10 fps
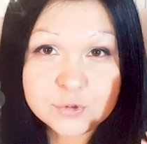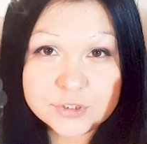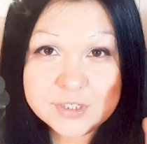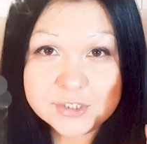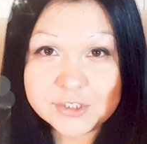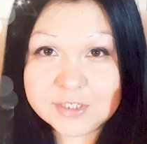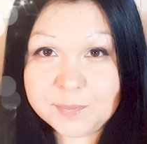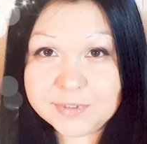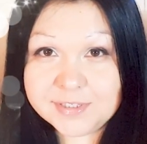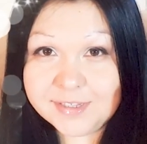Уже даже
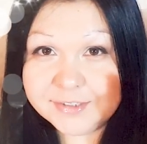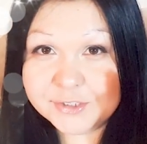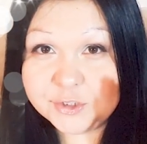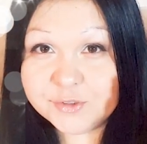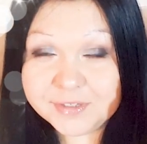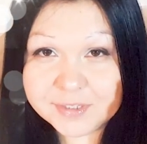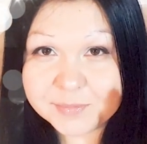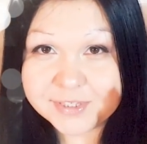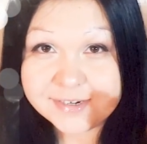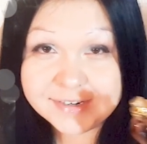запаслась еще
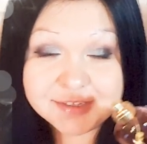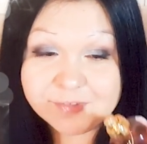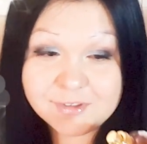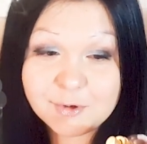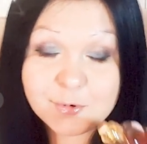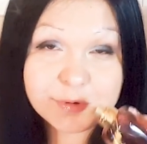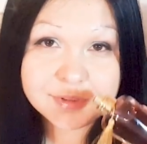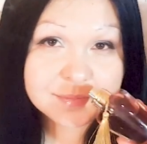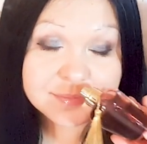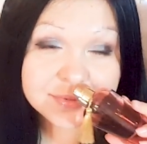одним заранее
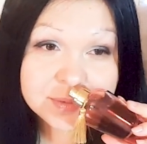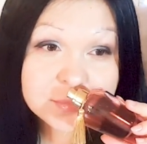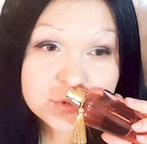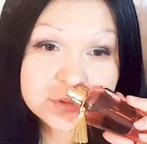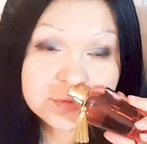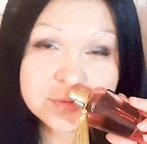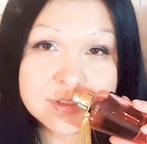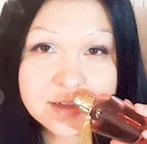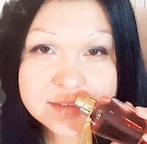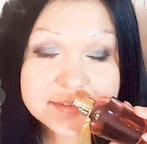флаконом, потому что,
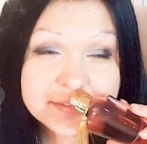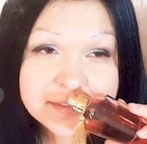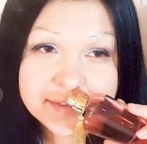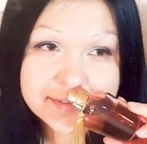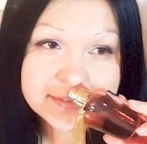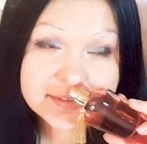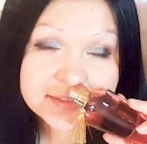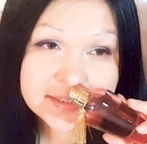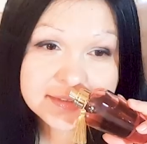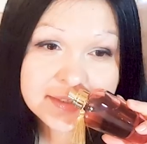ну, это какая-то нереальная
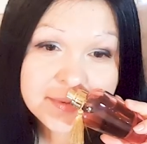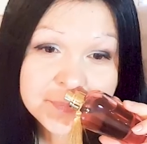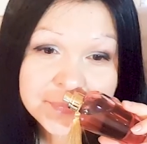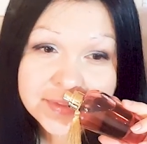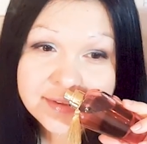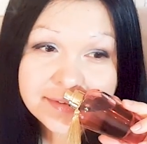красота.